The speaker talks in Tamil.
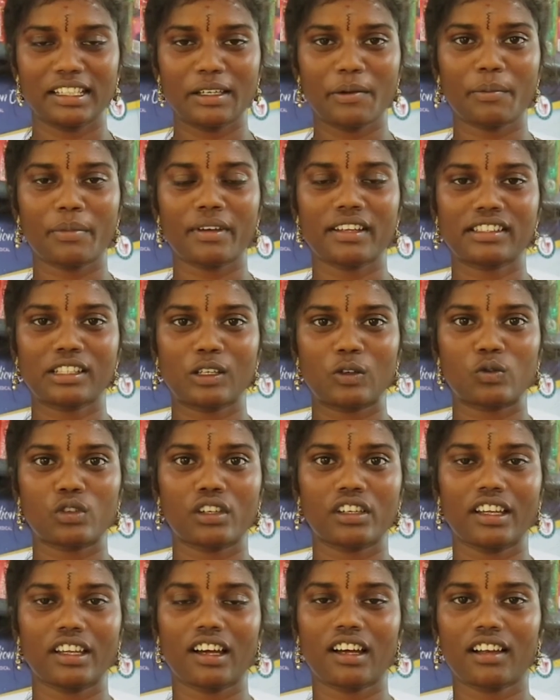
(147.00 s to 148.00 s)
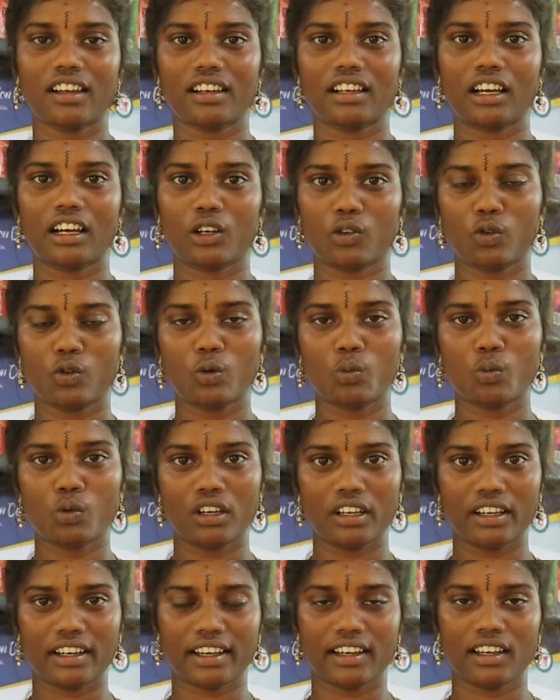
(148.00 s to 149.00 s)
என் பேர் சௌந்தர்யா நான்
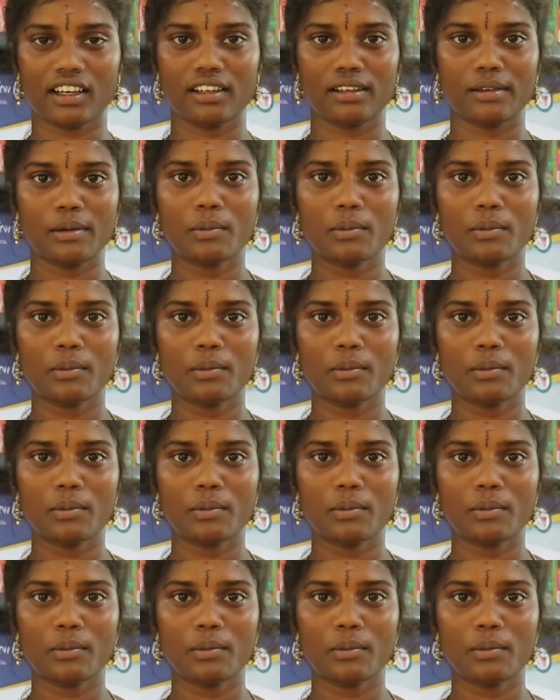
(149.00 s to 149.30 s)
குழுமூரில் இருக்கேன்